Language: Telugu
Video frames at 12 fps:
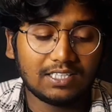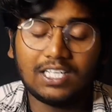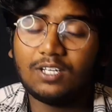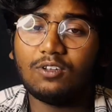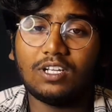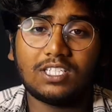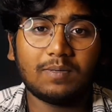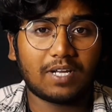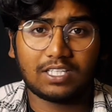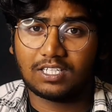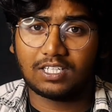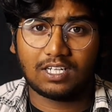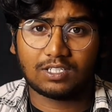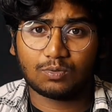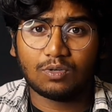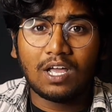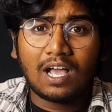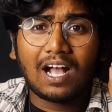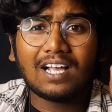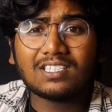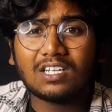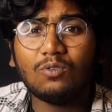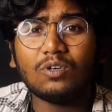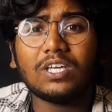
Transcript: దీని గురించి మనందరికీ తెలుసు అసలు